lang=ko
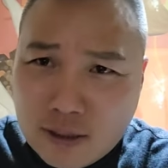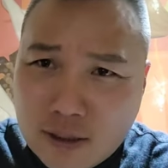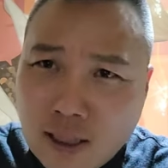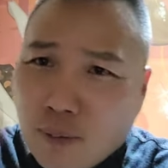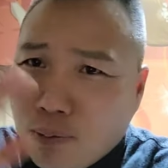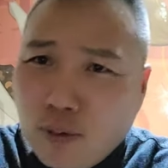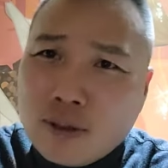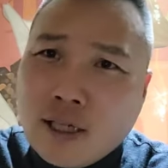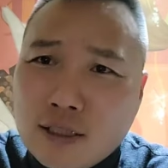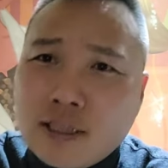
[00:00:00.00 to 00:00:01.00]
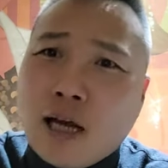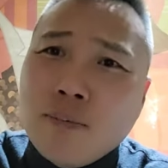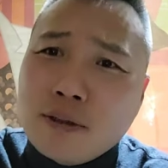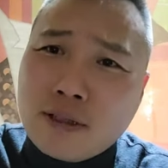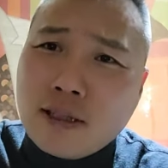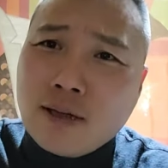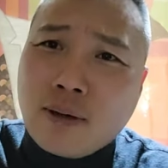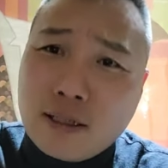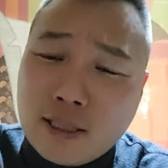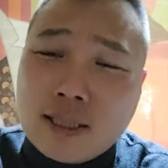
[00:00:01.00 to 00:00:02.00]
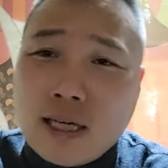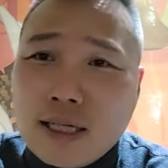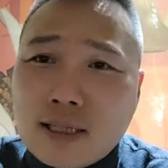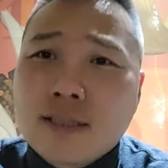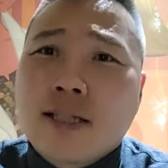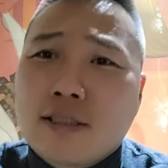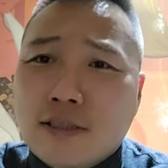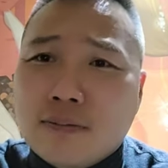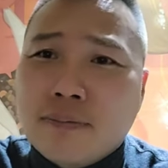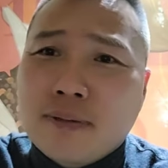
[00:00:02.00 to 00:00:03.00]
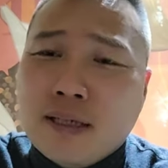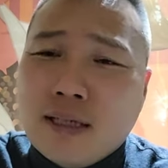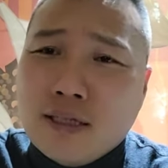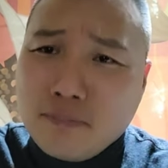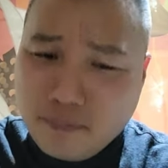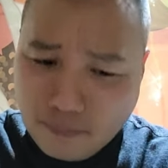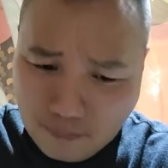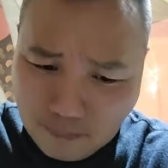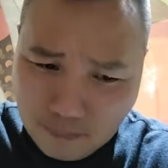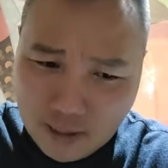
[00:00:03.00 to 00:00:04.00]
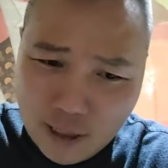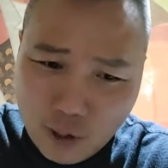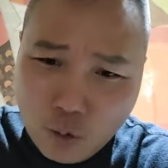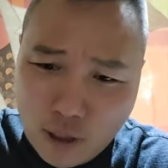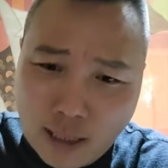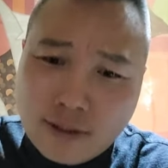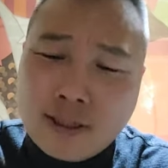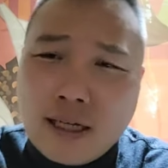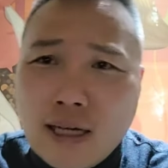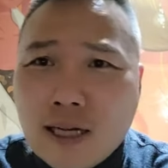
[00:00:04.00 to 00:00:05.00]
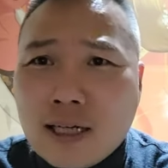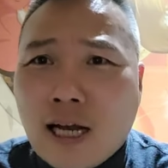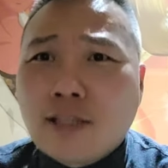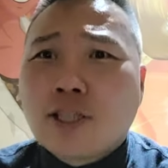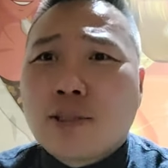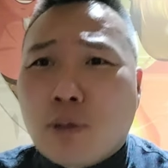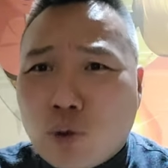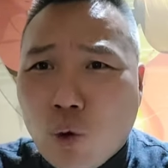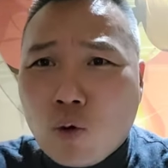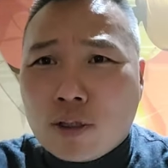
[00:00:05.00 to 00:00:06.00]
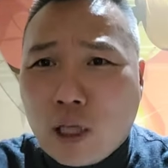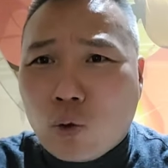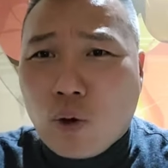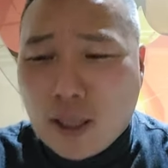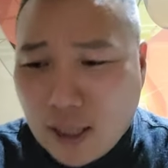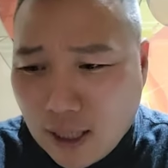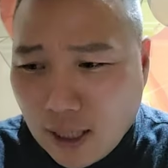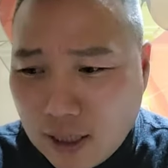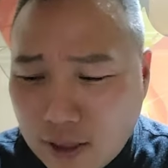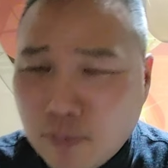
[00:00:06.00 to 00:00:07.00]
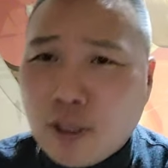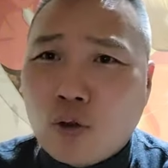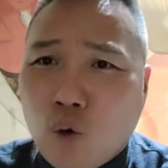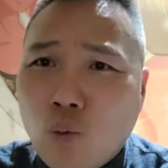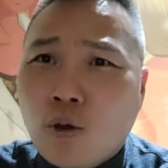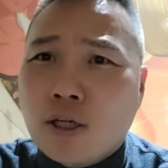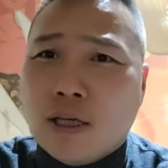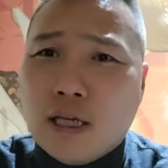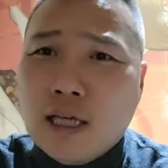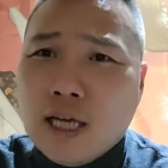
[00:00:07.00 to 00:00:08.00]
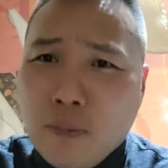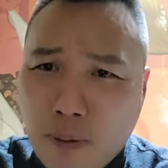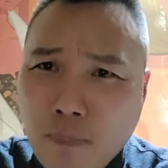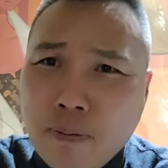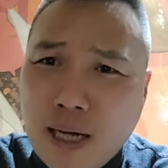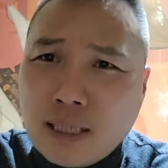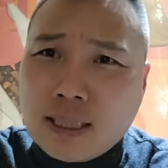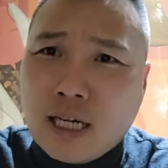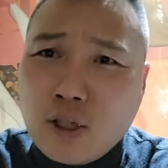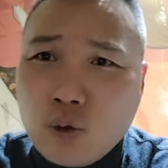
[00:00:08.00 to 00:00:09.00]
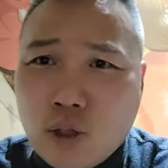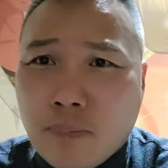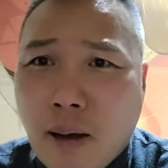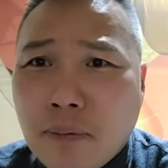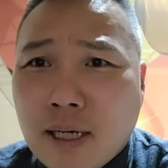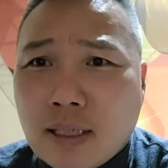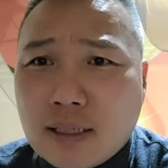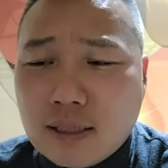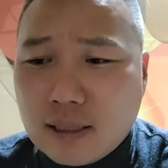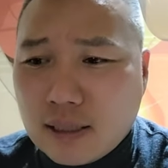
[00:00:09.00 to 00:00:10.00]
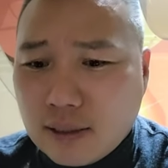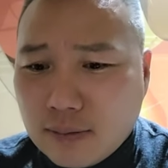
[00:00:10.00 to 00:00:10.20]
제가 풀 영상에서 3억인데 말아, 체장 근데 지금 2억으로 까졌다. 까졌지만 조건은 다 똑같아. 심지어는 공무원이 편법까지 가르쳐줬다 방법까지.